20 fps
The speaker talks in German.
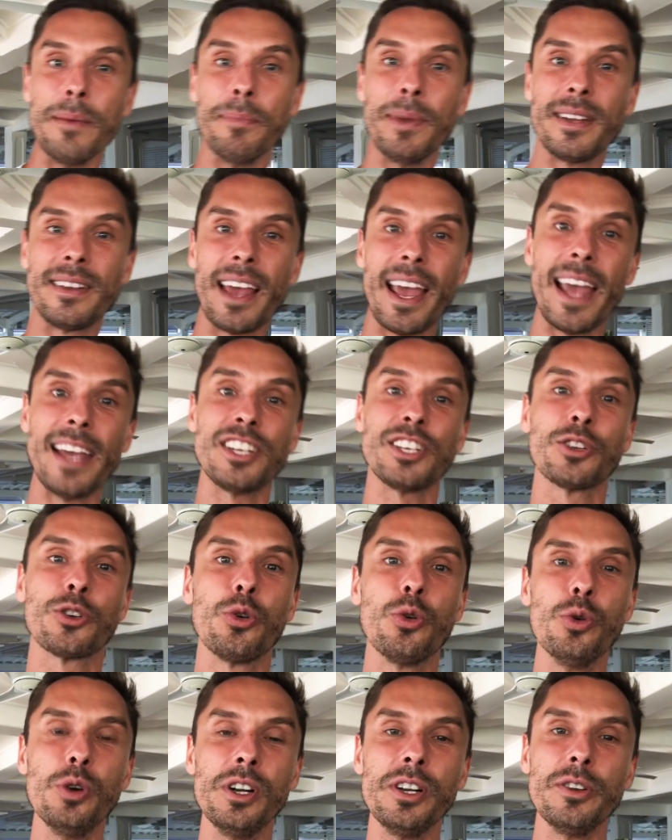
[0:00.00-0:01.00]
mit echt
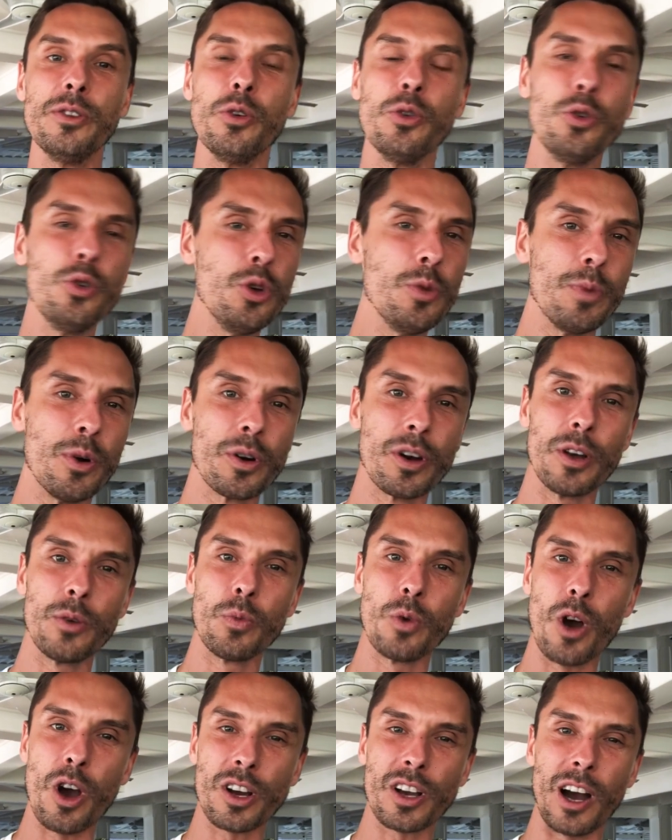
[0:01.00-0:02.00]
coolen
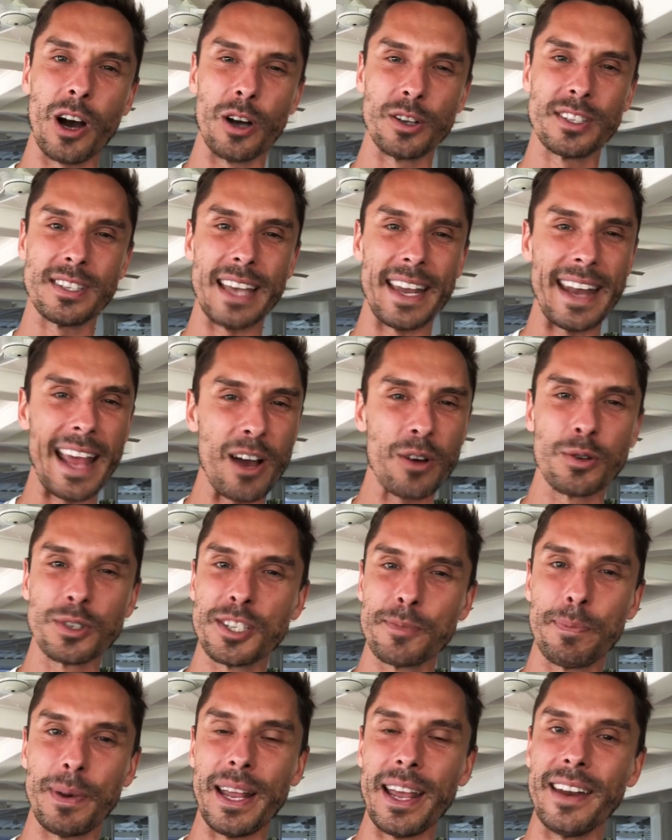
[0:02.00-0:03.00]
Übungen, Workouts,
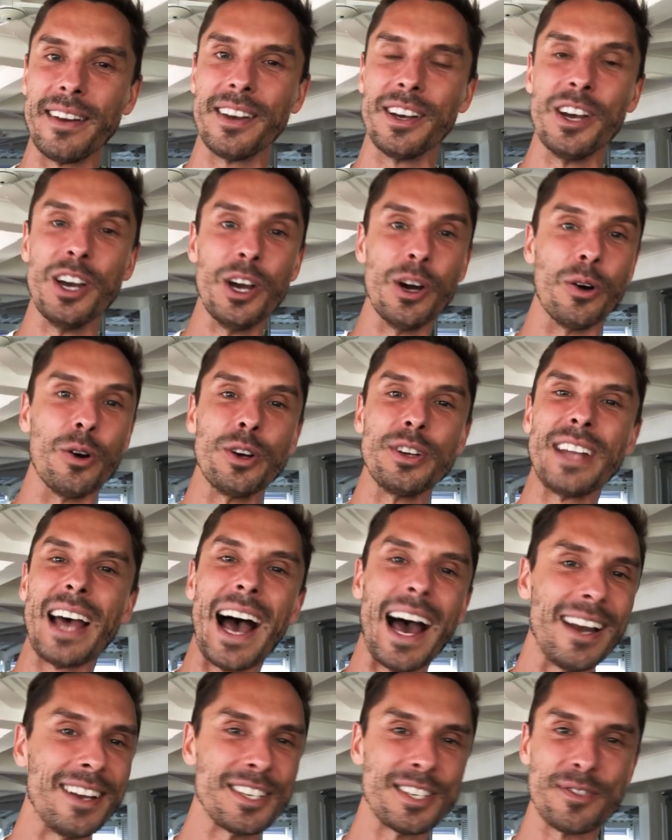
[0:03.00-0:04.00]
Ernährungspläne und
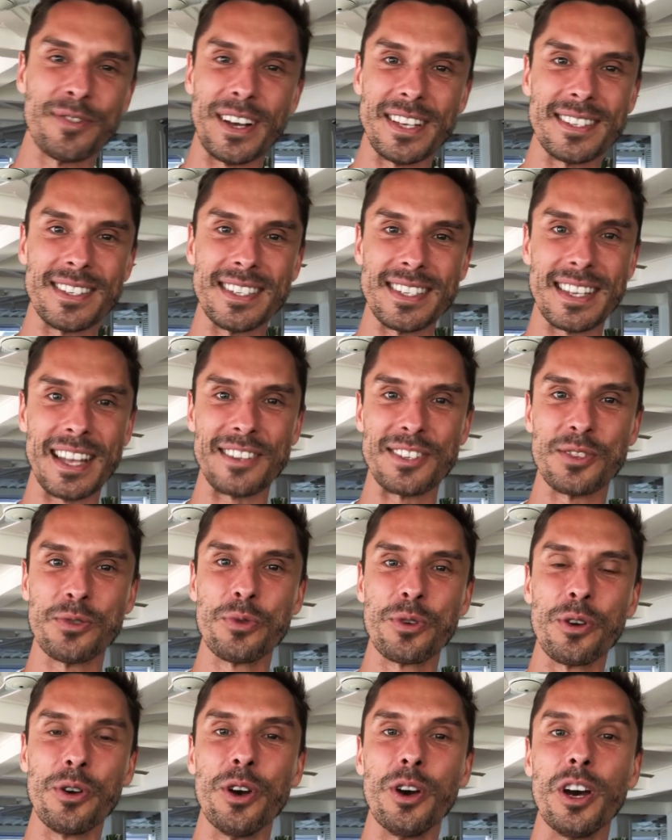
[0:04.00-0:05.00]
alles, was es
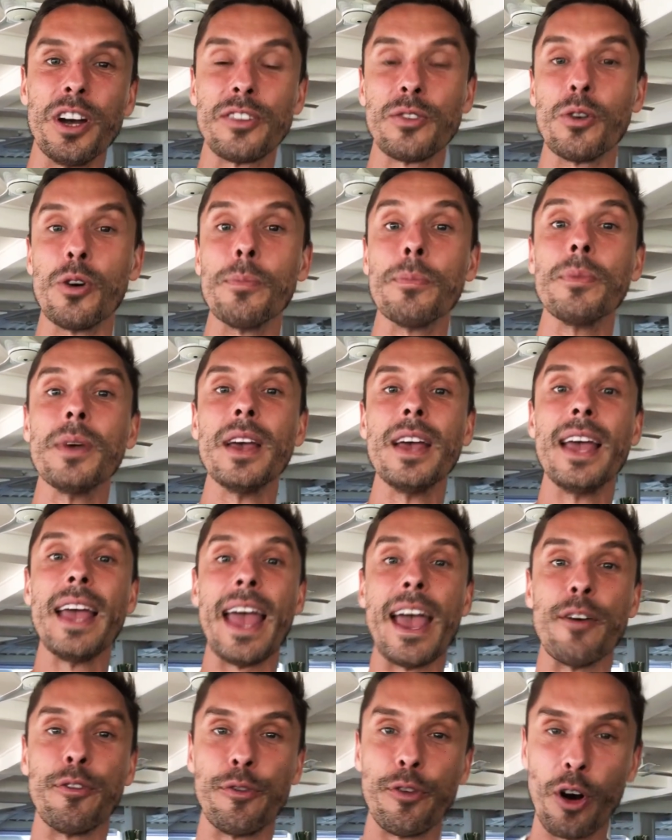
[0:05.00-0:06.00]
dazu gehört, um
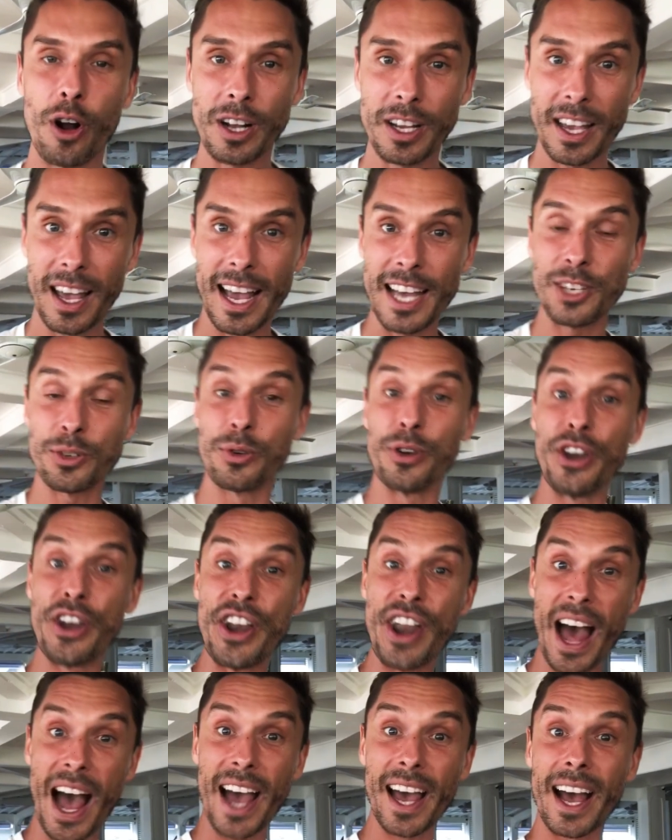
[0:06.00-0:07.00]
erfolgreich
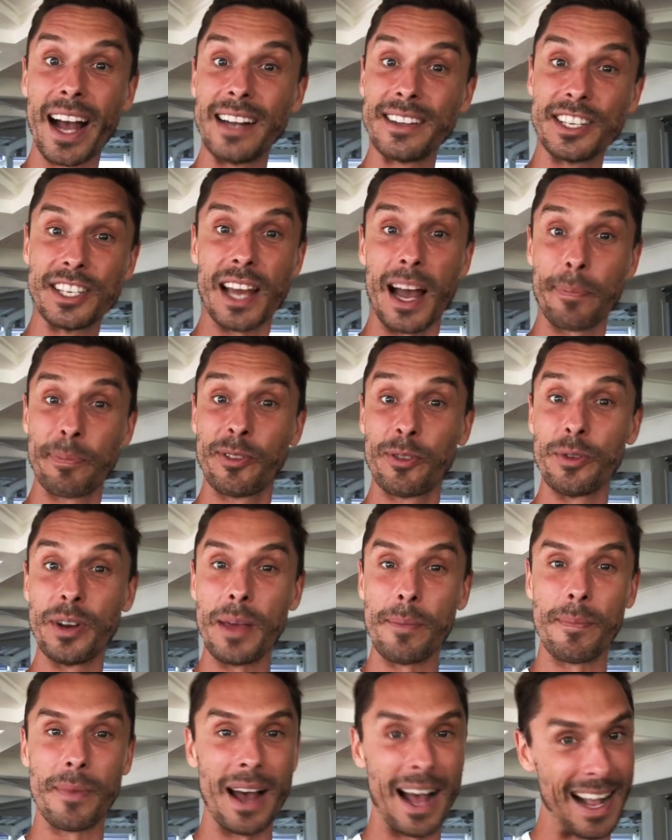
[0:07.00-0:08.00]
und nachhaltig
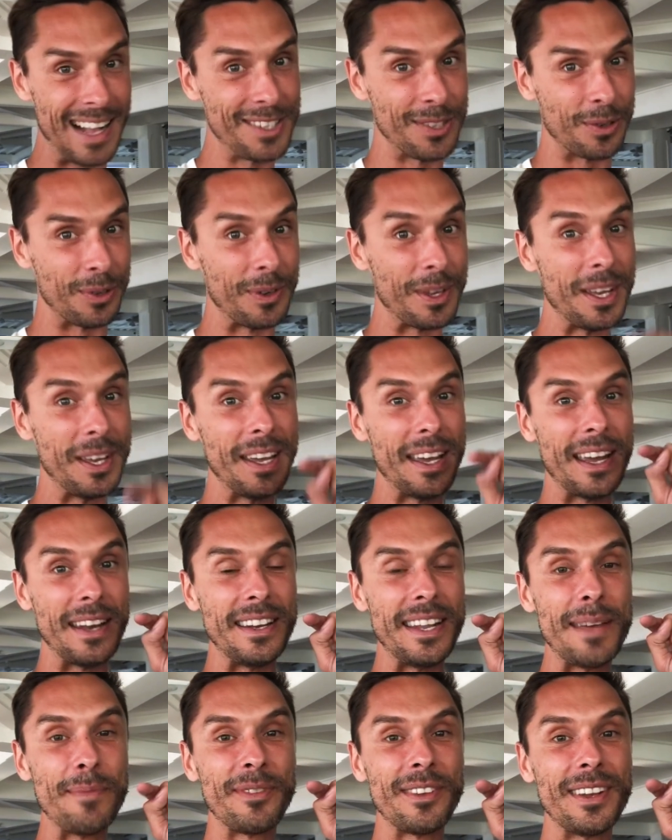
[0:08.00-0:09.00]
abzunehmen. Also,
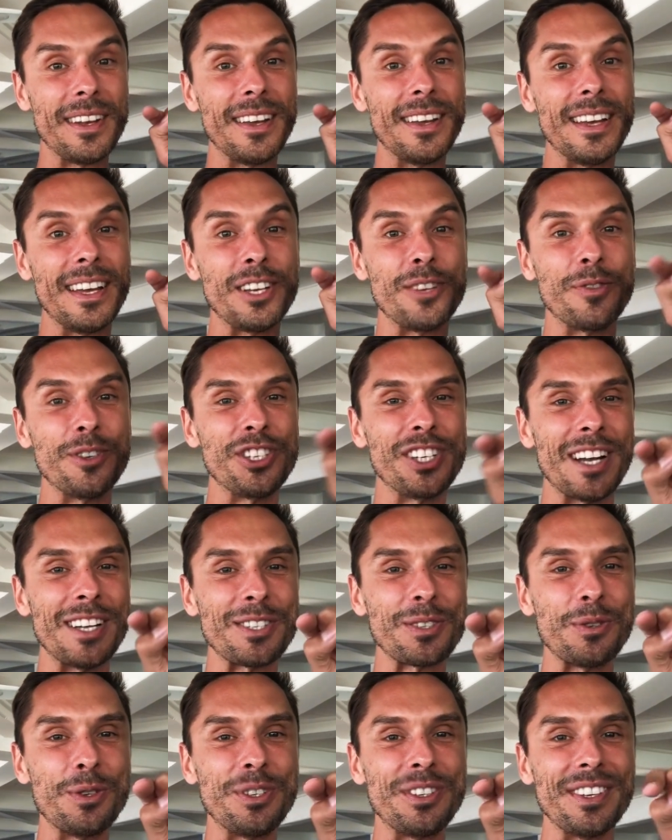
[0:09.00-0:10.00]
in dem Sinne, ich wünsche dir
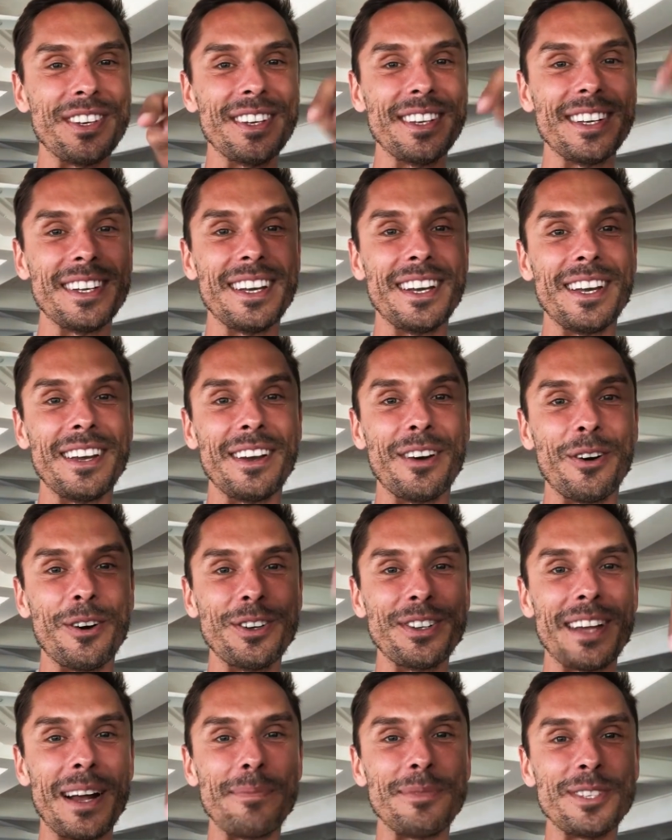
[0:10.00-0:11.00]
alles Gute.
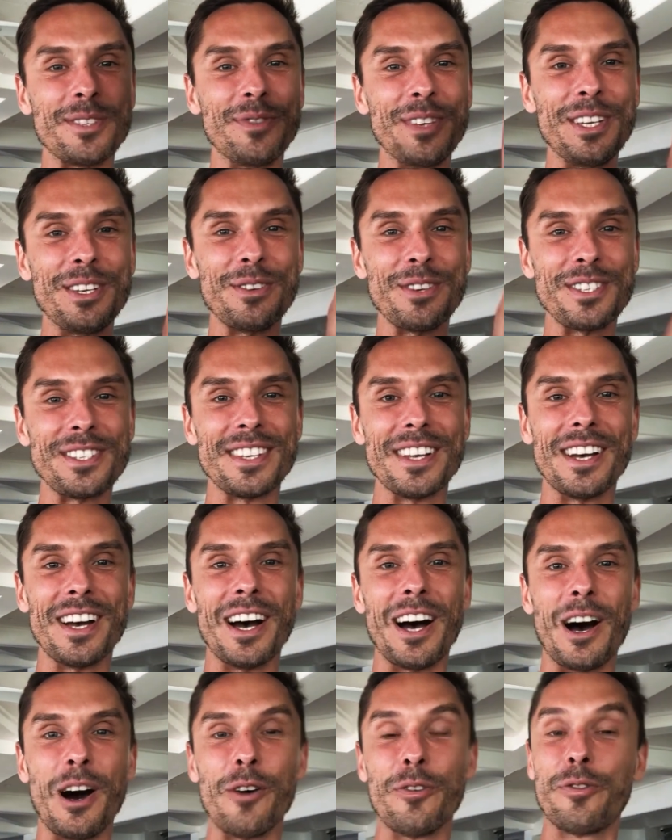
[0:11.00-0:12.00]
Unterhalb des Videos
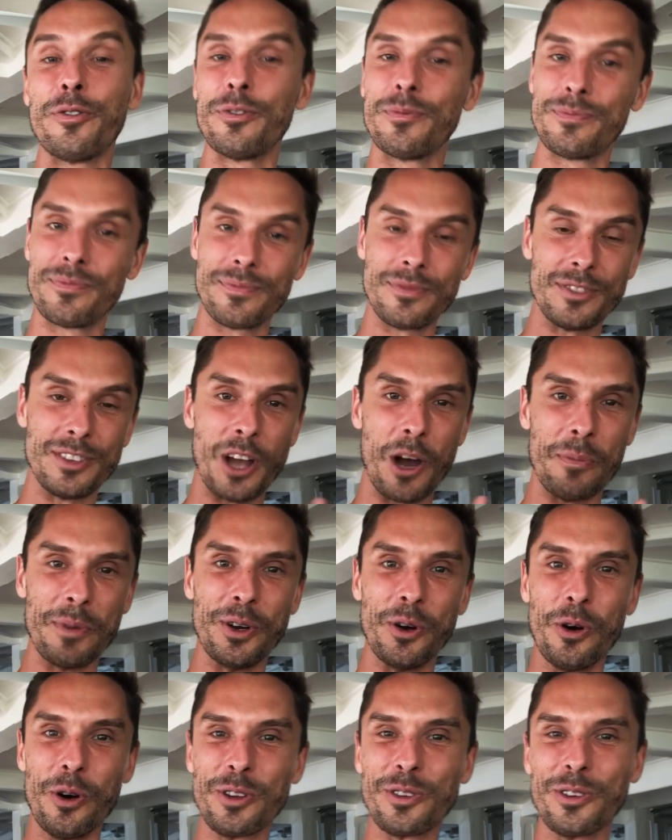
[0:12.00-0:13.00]
auf
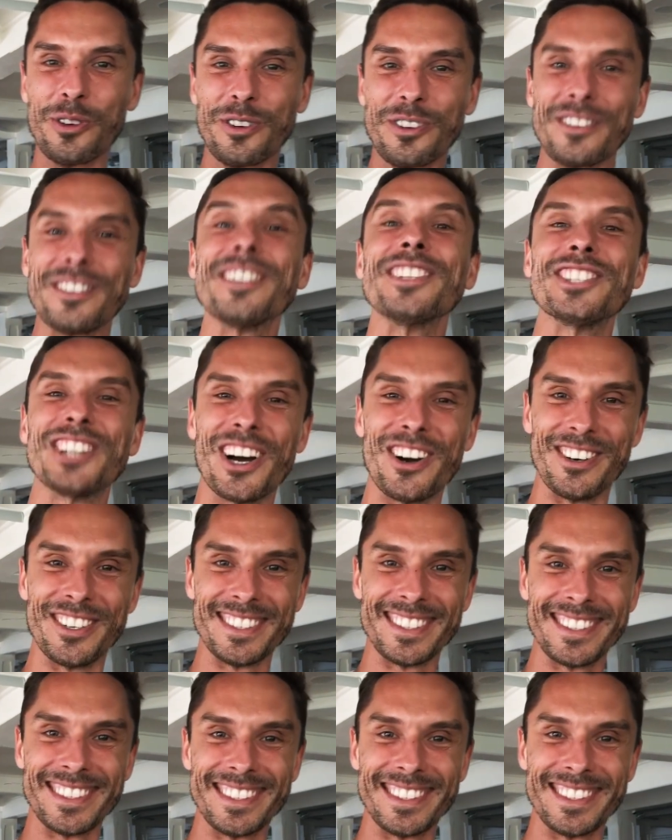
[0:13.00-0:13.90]
Daumen hoch drücken. Ciao.